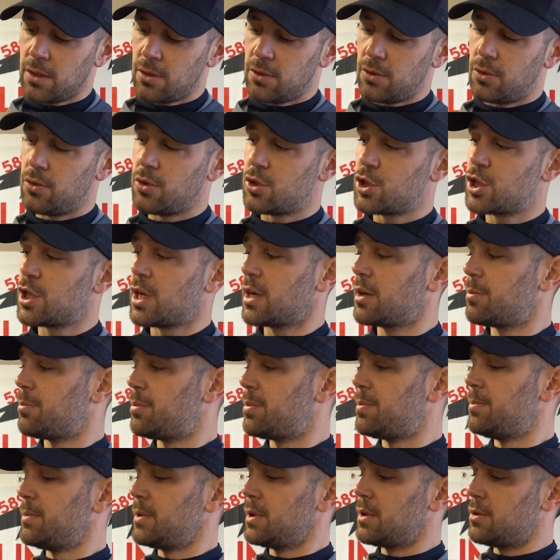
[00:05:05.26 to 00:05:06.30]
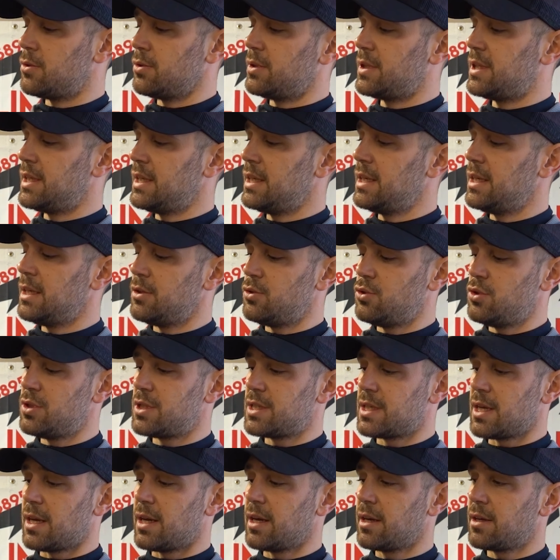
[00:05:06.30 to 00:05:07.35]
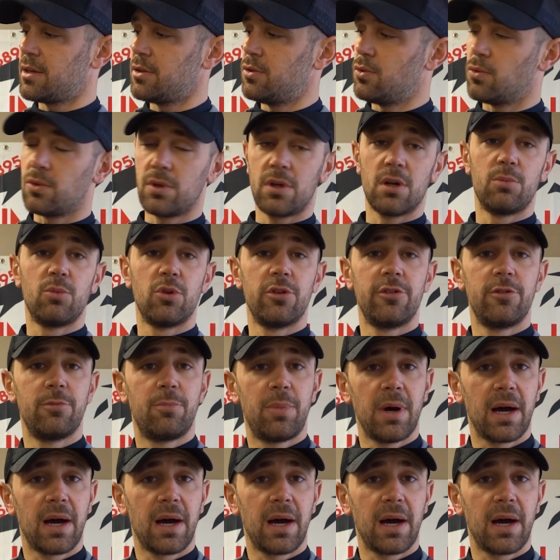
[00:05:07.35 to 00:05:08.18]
de chaque côté du sac, donc en mode